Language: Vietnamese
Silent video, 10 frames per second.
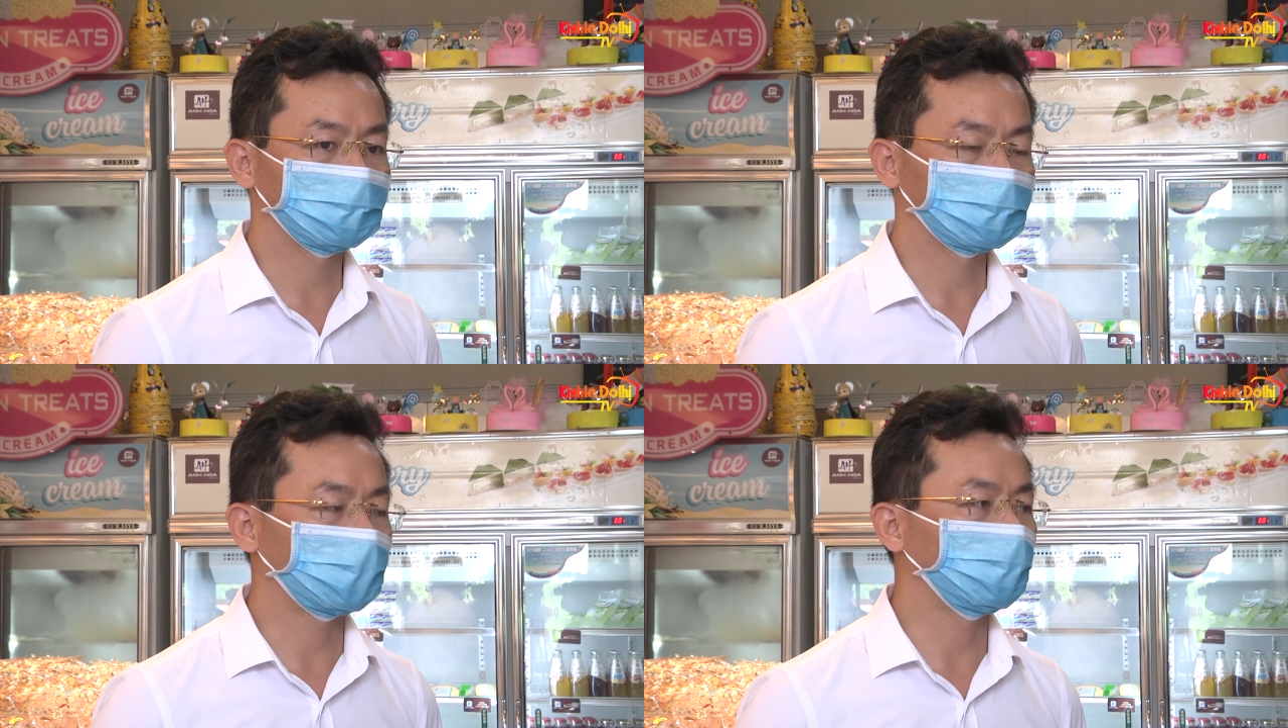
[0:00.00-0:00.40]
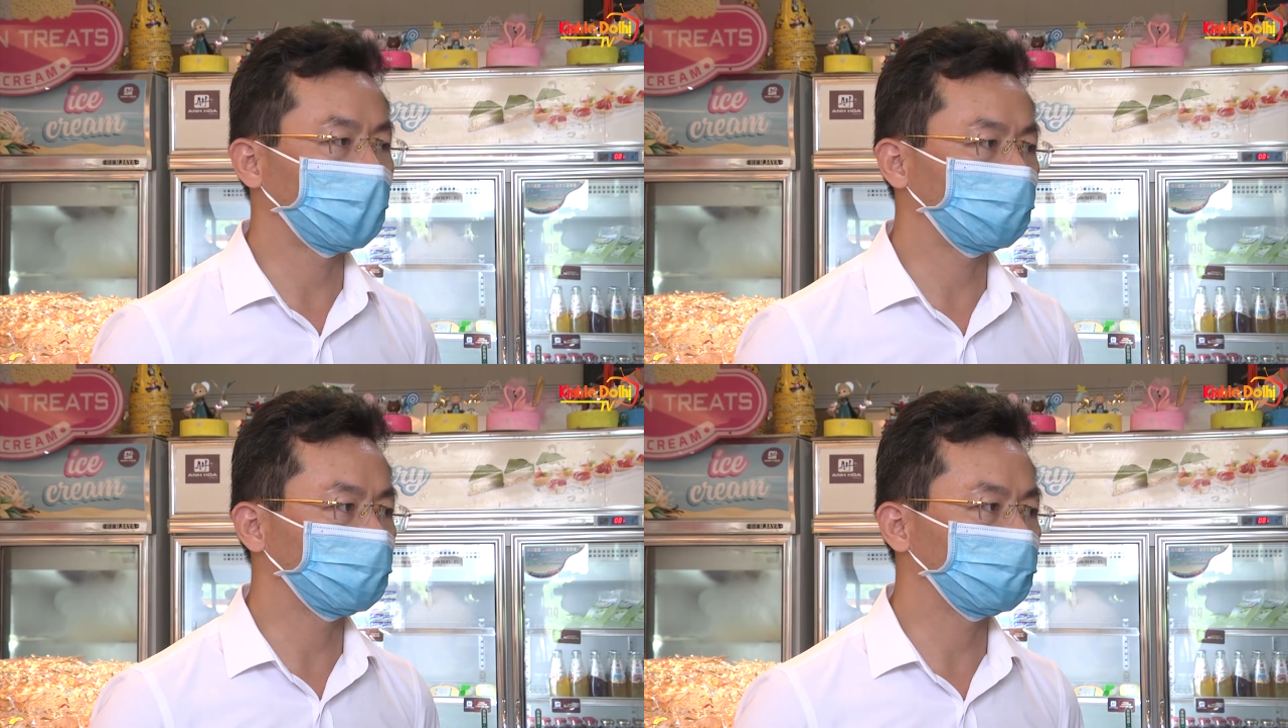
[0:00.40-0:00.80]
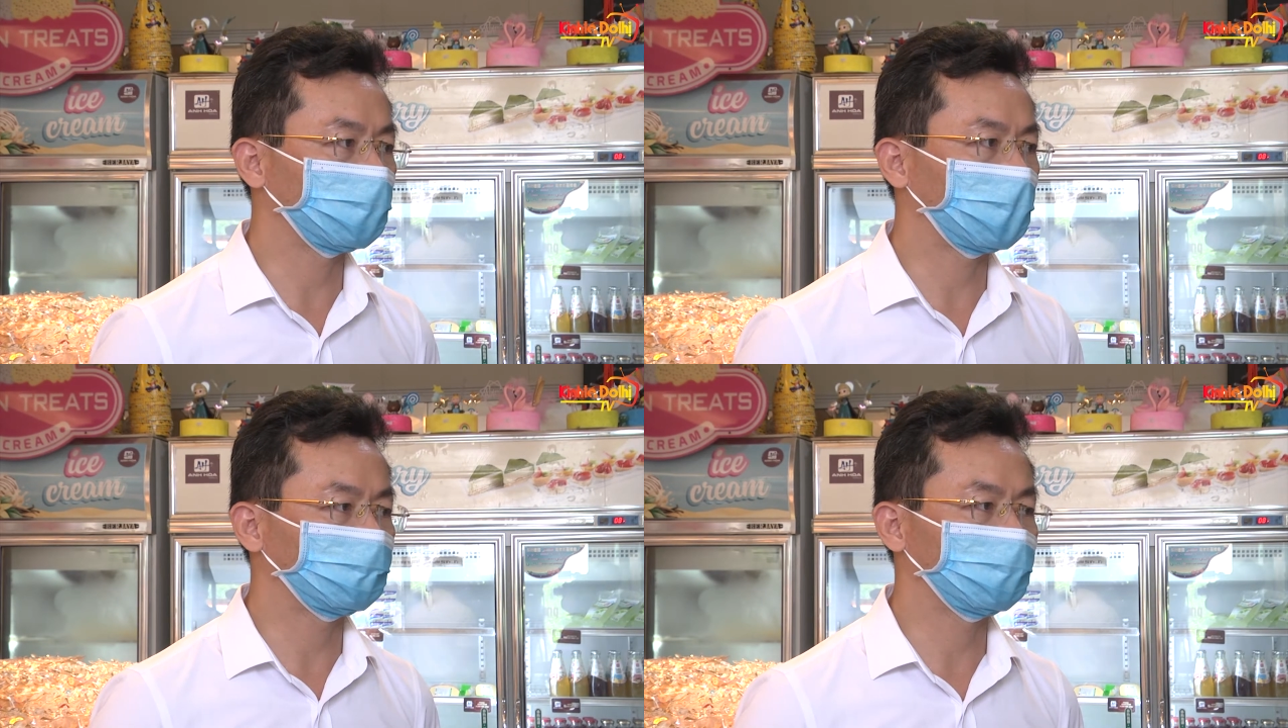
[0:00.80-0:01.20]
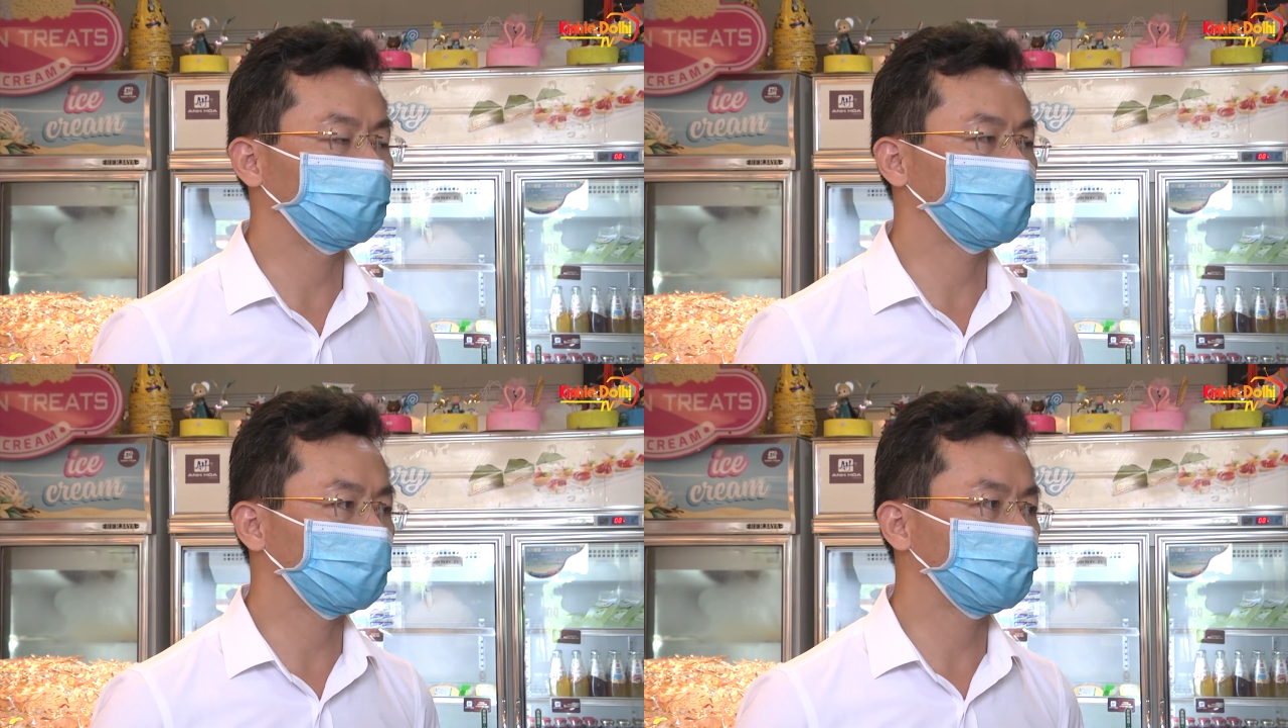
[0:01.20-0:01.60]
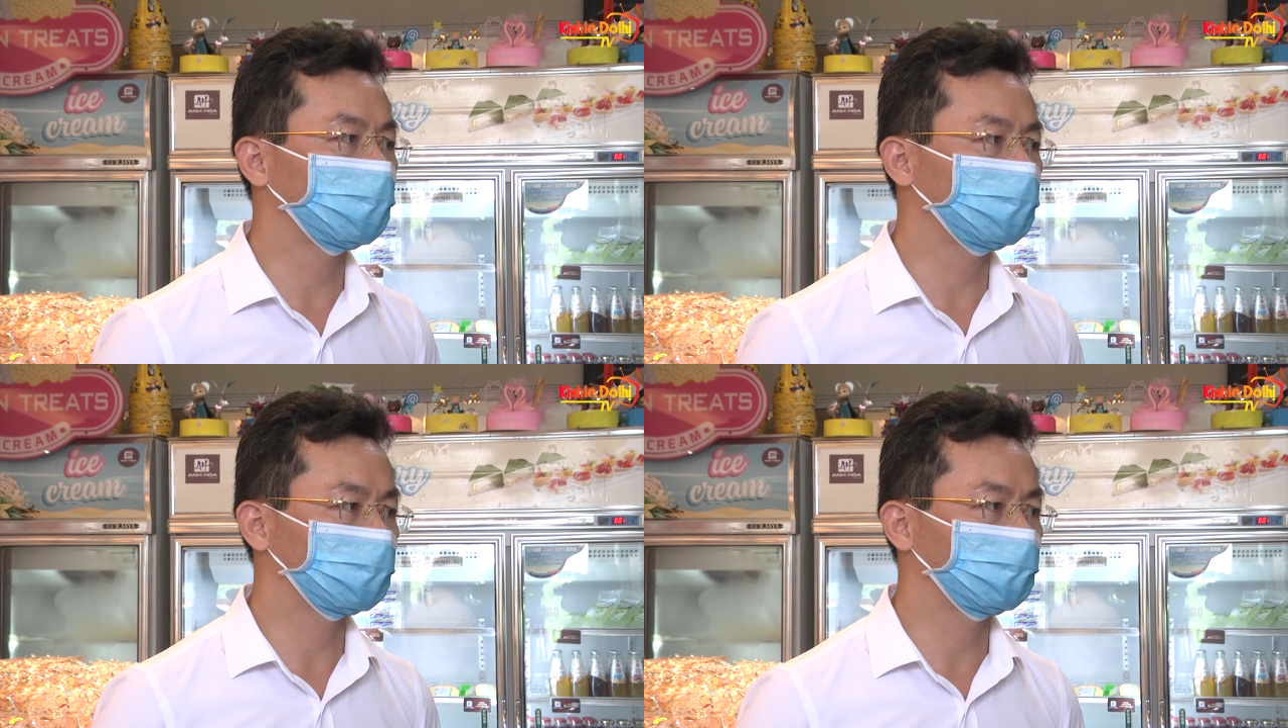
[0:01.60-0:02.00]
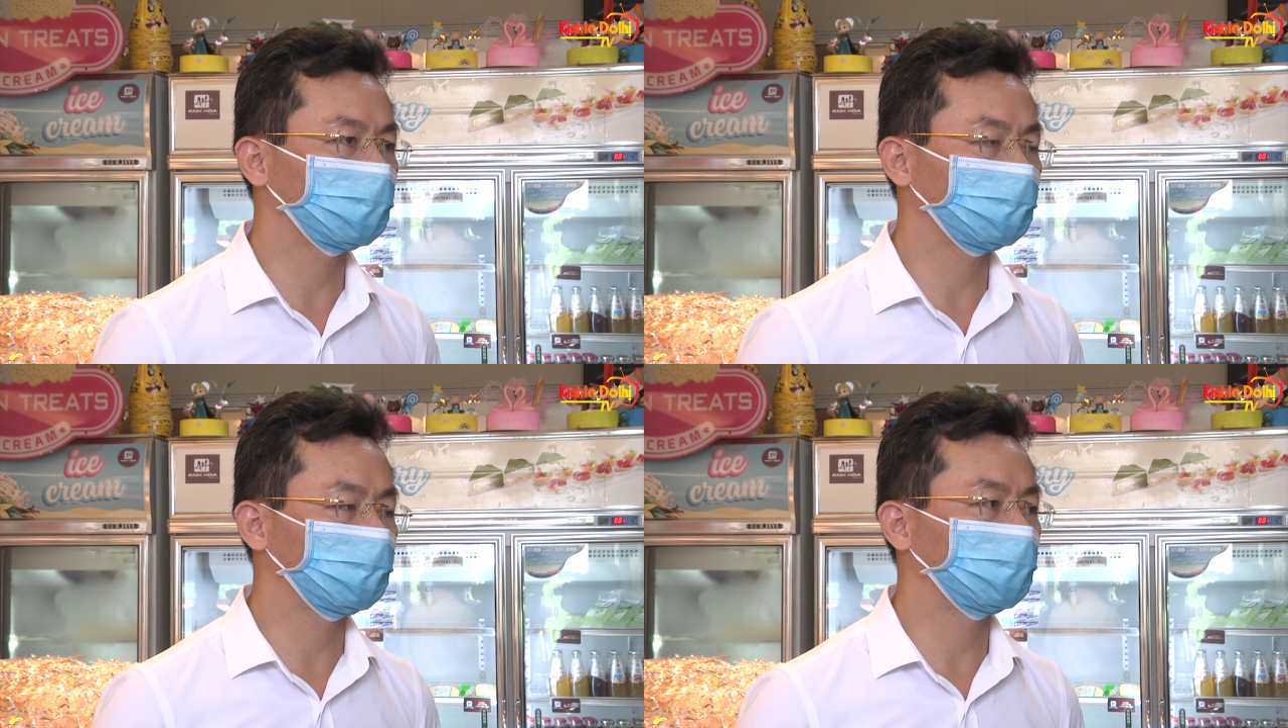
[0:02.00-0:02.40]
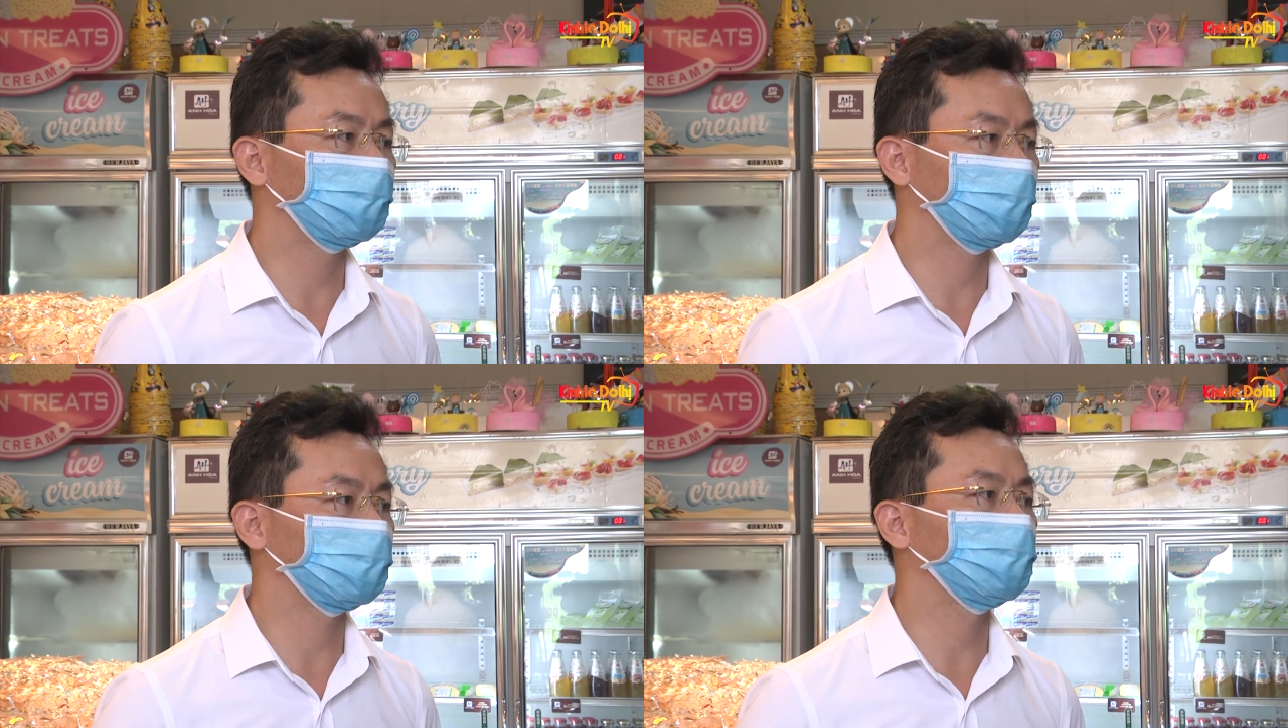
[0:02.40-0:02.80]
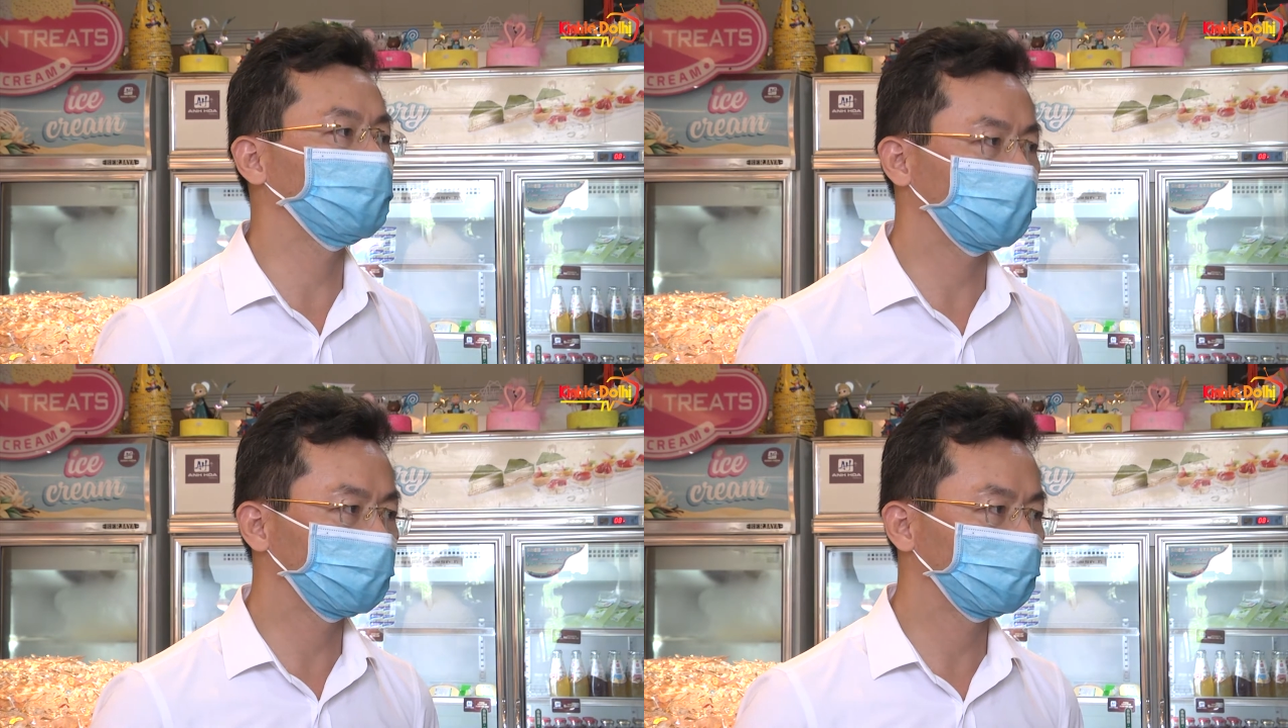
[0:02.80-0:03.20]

giai đoạn mà chúng ta vừa phải sản xuất kinh doanh vừa phải phòng chống dịch